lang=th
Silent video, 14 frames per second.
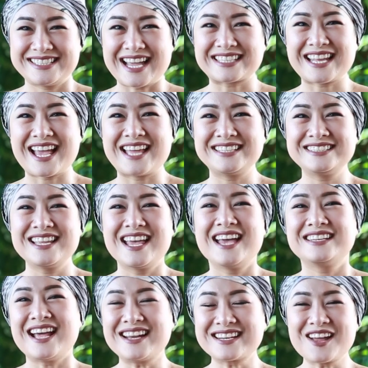ดังนั้น
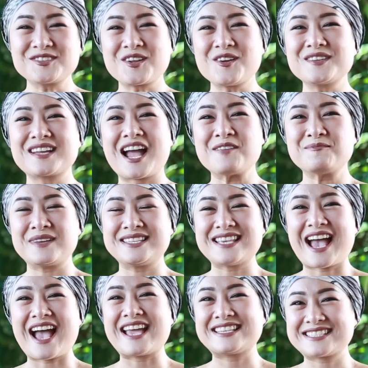ถ้าเราต้องการบรร
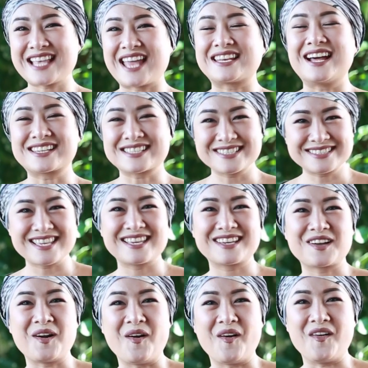ยายสัตว์ หรือสิ่ง
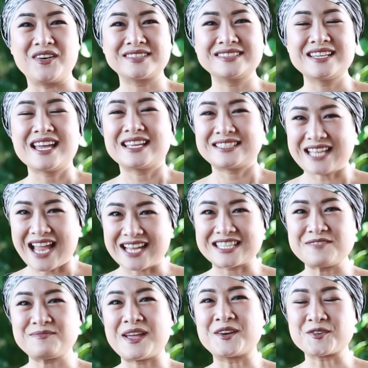ของทั้ง
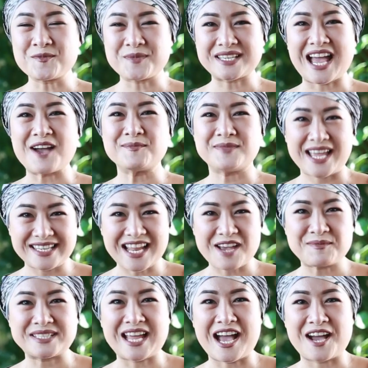ที่เป็นรูปธรรม และนา
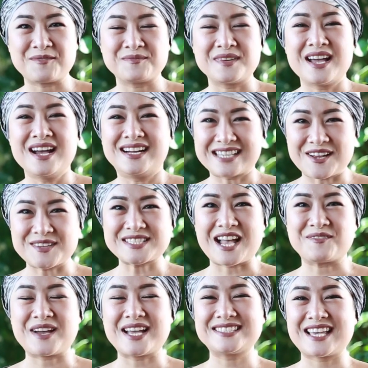มธรรม เราสา
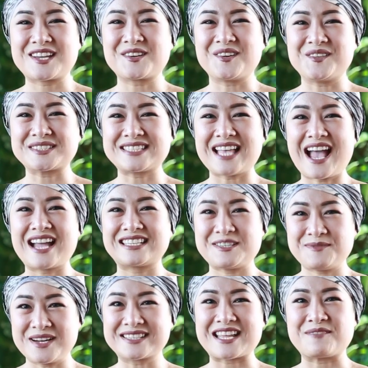มารถใช้โครงสร้างที่
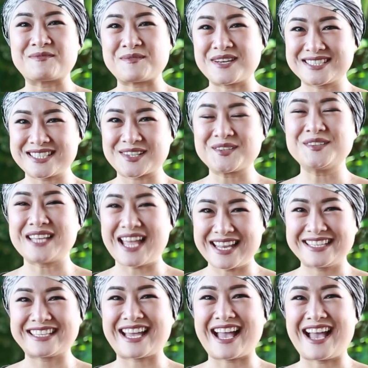เพิ่งเรียนไปเมื่อสักครู่ได้
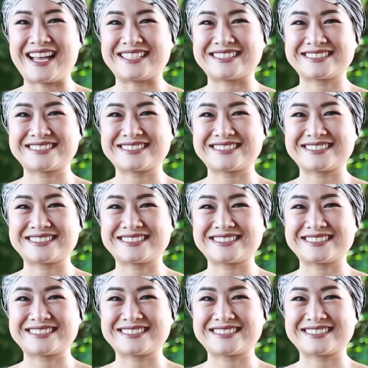เลยค่ะ